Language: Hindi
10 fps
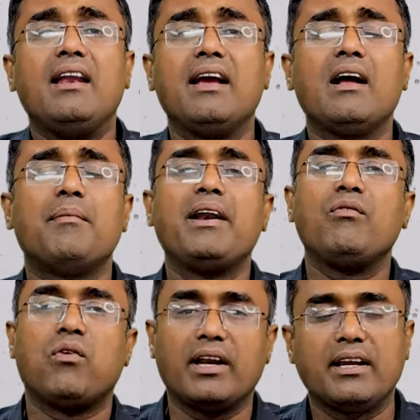लेकिन हमारी
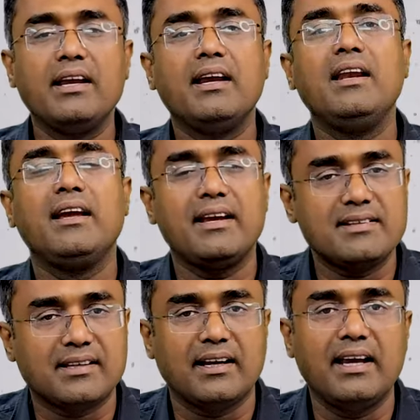वर्किंग के लिए ये
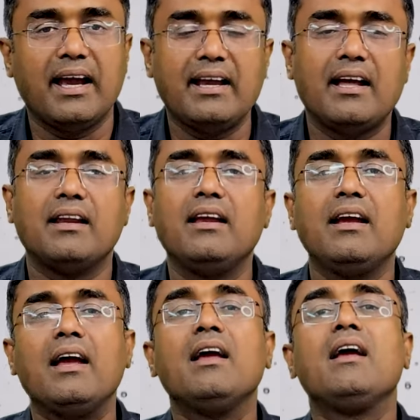सही है या नहीं
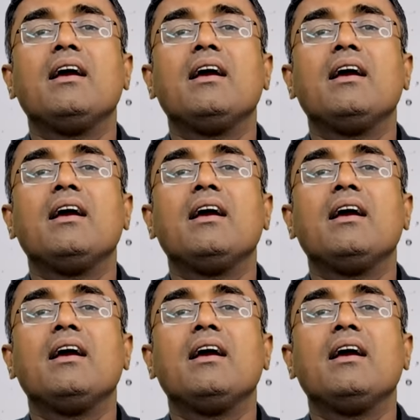है